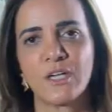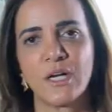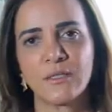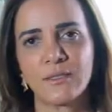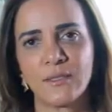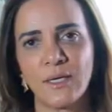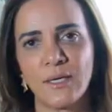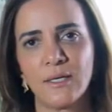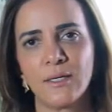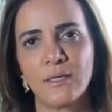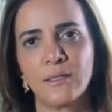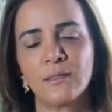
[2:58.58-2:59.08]
já
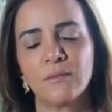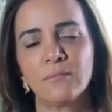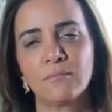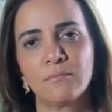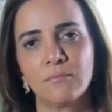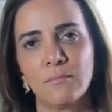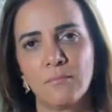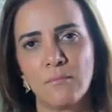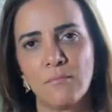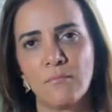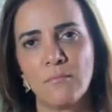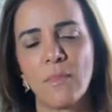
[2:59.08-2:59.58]
tem
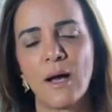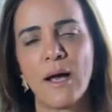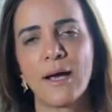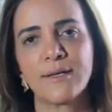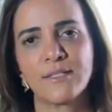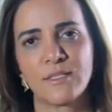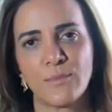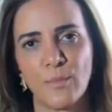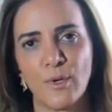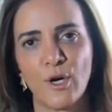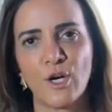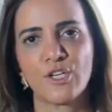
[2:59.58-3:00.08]

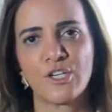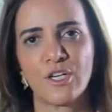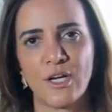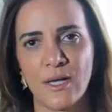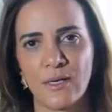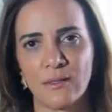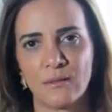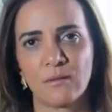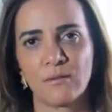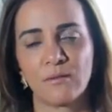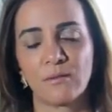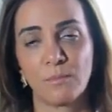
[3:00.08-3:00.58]
mais
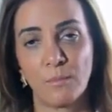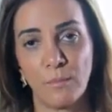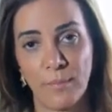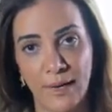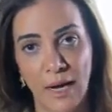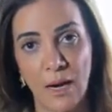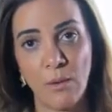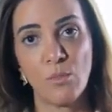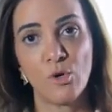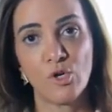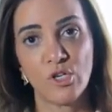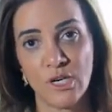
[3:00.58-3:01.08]
projetos
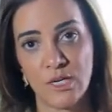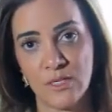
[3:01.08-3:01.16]
para Bom